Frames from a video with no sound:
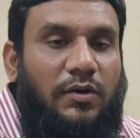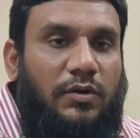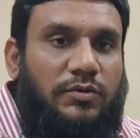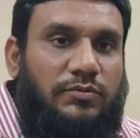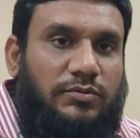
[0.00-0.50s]

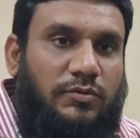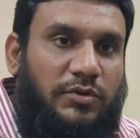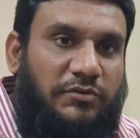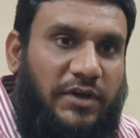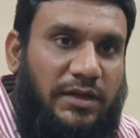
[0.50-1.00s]
और उनको
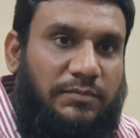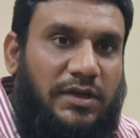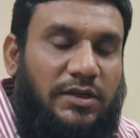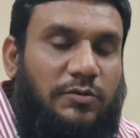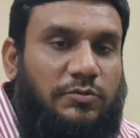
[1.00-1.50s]
डेवलप
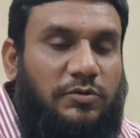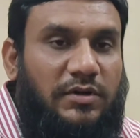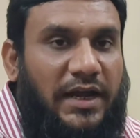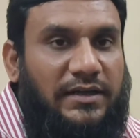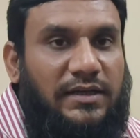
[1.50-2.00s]
करें उनको
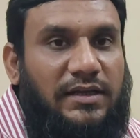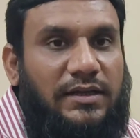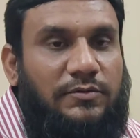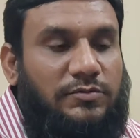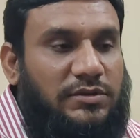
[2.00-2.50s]
गाइड
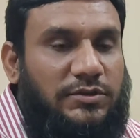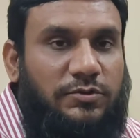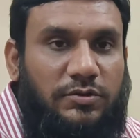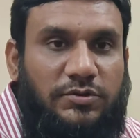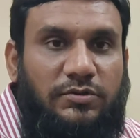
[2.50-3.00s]
करें उनकी छोटी